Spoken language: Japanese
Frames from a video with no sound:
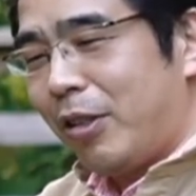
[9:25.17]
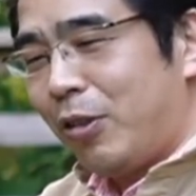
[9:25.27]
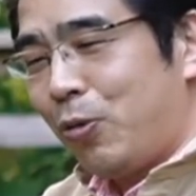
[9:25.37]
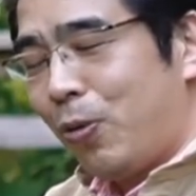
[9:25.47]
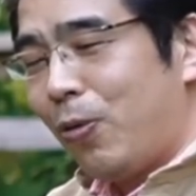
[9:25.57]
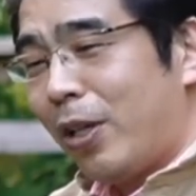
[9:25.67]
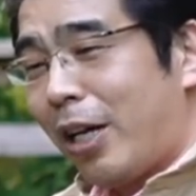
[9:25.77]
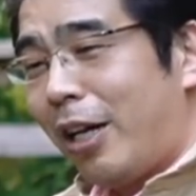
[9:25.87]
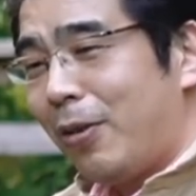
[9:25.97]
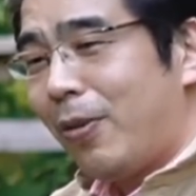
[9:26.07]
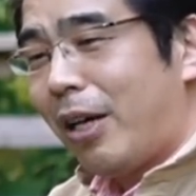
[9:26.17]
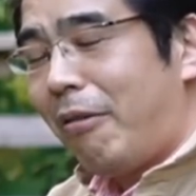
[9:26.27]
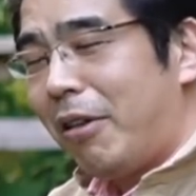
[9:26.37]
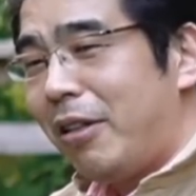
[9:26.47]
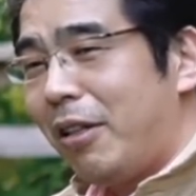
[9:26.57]
状況環境が
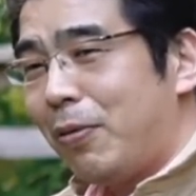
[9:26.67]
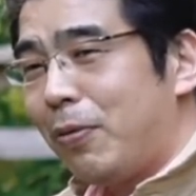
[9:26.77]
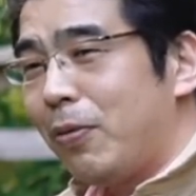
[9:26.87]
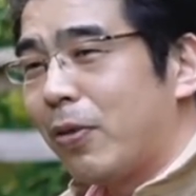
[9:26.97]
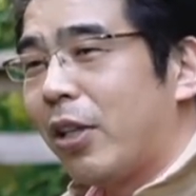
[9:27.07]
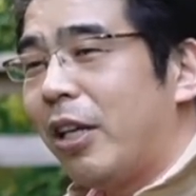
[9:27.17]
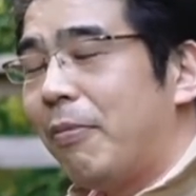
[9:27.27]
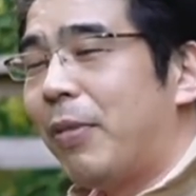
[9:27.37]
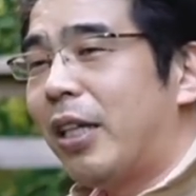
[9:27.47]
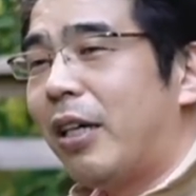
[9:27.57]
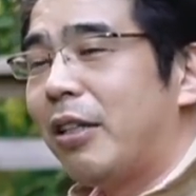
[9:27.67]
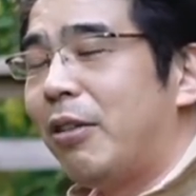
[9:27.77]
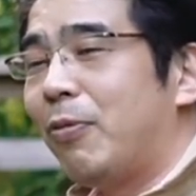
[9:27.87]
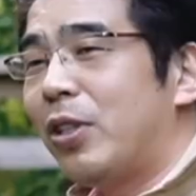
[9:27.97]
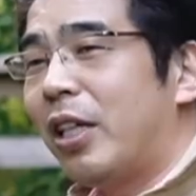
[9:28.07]
変わっていくことによってねまた
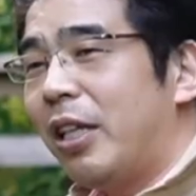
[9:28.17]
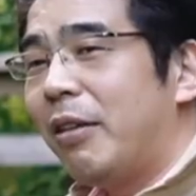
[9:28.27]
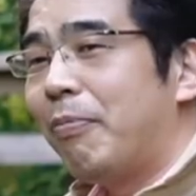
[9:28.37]
気持ちがね